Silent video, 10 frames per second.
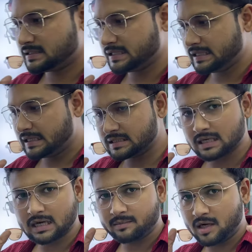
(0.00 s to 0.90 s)
इससे
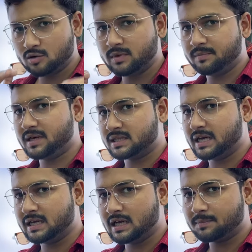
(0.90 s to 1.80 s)
नजर का मालूम नहीं पड़ता
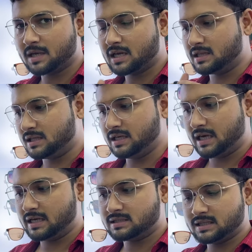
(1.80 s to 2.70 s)
है कि आपकी कितनी
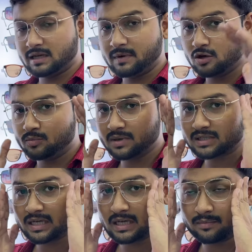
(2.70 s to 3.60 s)
है इससे ये मालूम
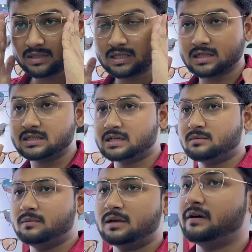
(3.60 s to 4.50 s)
पड़ता है कि अपन जैसे
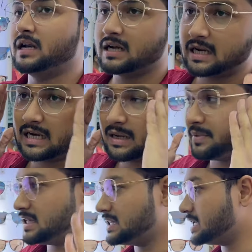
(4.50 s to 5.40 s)
चश्मा बनवा रहे हैं नया नया
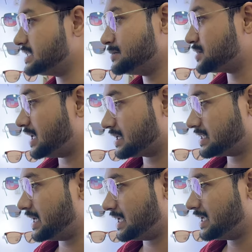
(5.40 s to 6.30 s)
पहनता है अजीब सा हाँ,
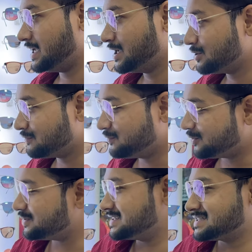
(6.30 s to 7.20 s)
लगता
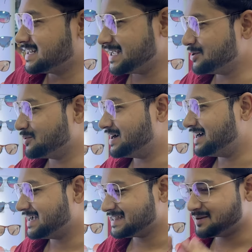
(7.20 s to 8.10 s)
है, तो इससे नहीं होगा
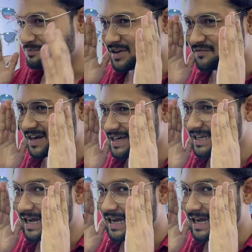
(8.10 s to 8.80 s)
इससे नहीं एकदम परफेक्टली